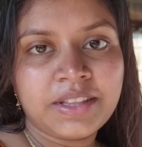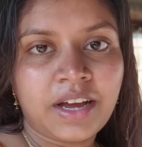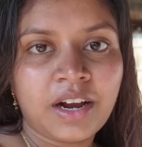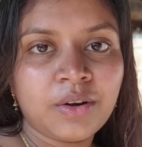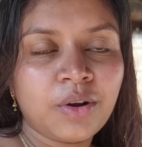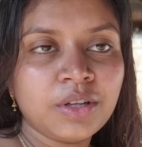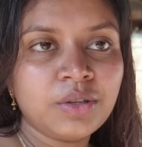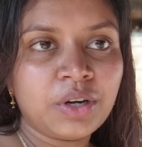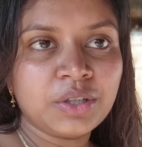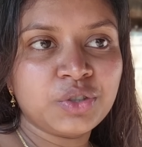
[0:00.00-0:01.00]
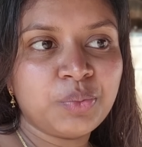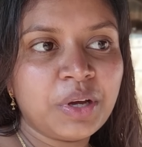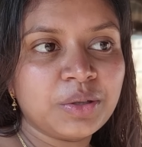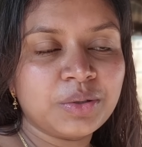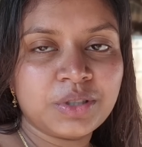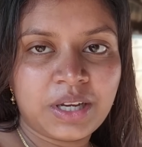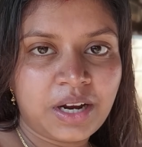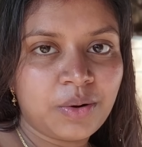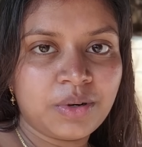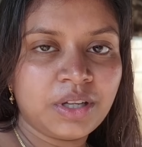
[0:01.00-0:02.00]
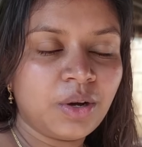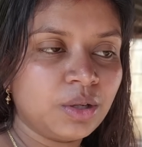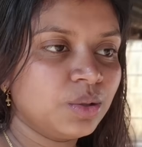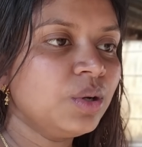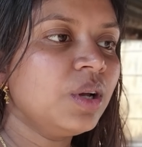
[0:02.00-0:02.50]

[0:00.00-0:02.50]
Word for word: দেখানো হয় তো অনেক সময় তো সেই কারণেই হয়তো